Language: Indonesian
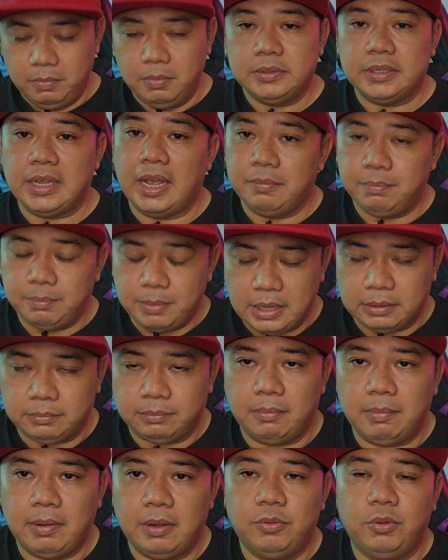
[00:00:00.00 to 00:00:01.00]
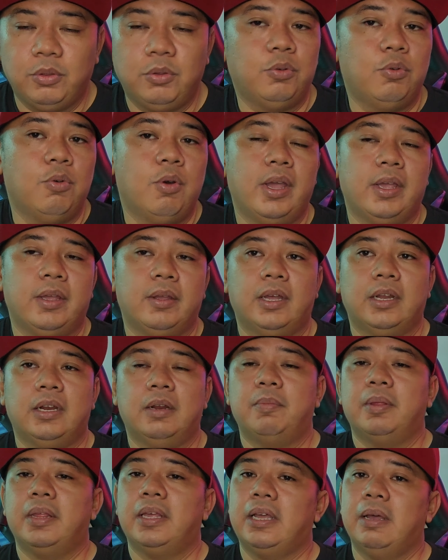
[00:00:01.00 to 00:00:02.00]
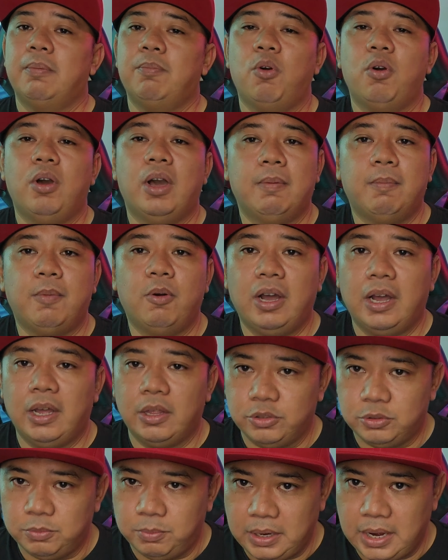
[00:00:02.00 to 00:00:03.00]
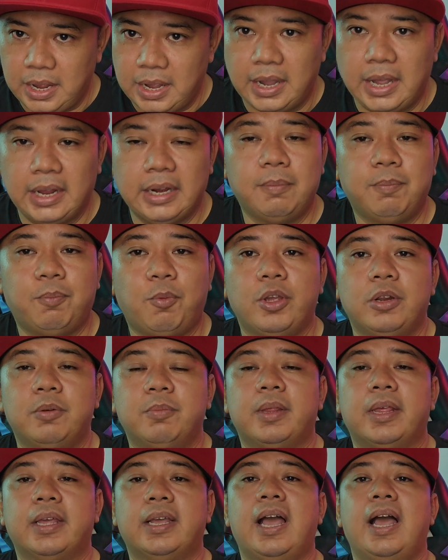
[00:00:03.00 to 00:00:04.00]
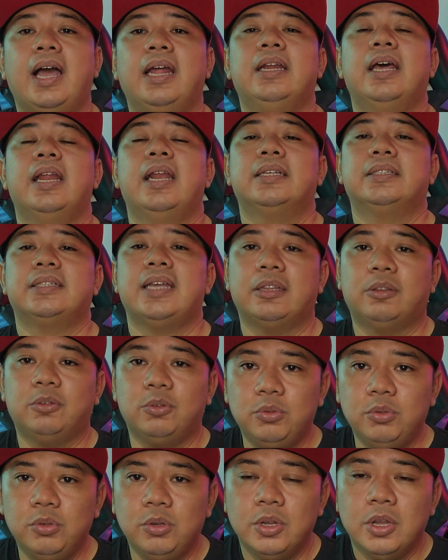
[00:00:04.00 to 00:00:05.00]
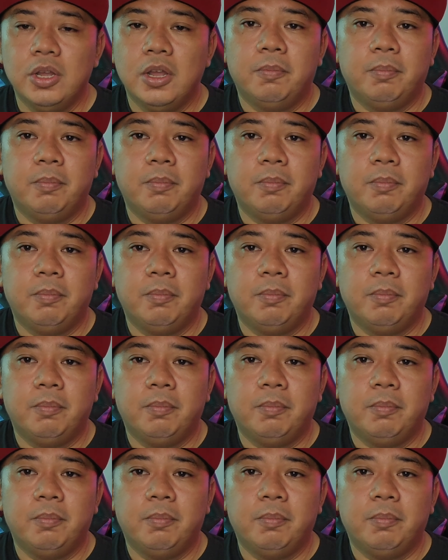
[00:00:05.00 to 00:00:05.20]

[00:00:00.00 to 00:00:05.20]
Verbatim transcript: sangat berat memang Uruguay karena mereka mau nggak mau harus menang karena poin mereka adalah satu